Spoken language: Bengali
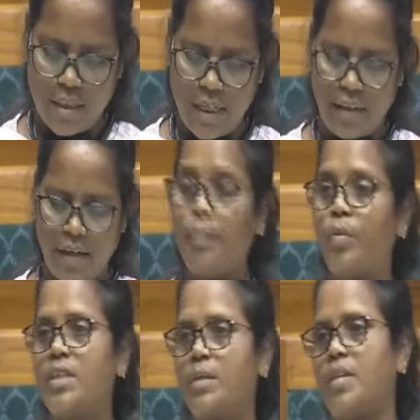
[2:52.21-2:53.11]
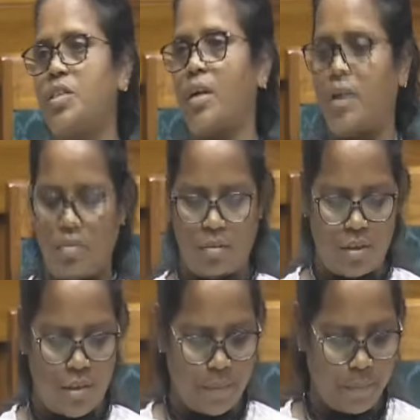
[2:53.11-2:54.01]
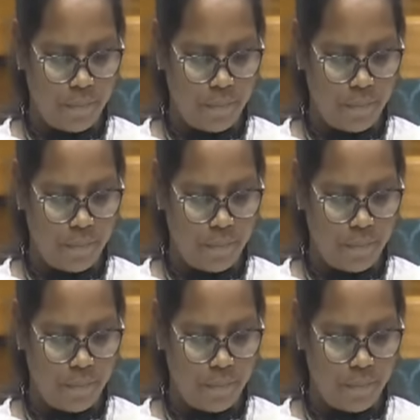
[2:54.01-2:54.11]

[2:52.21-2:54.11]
সেই রেল পরিষেবার সাক্ষী হচ্ছে